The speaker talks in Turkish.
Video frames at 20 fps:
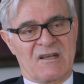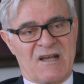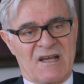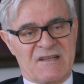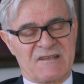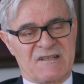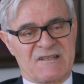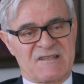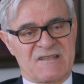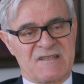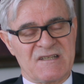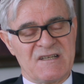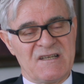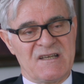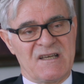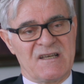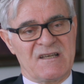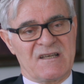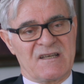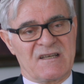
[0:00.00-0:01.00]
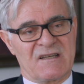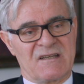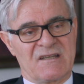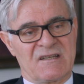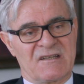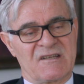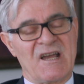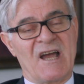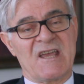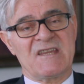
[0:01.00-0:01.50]
katkısı
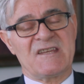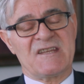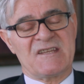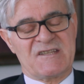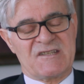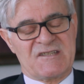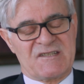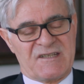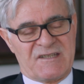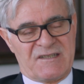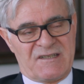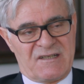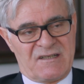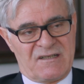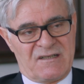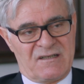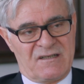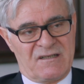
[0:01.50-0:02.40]
tayin ediciydi.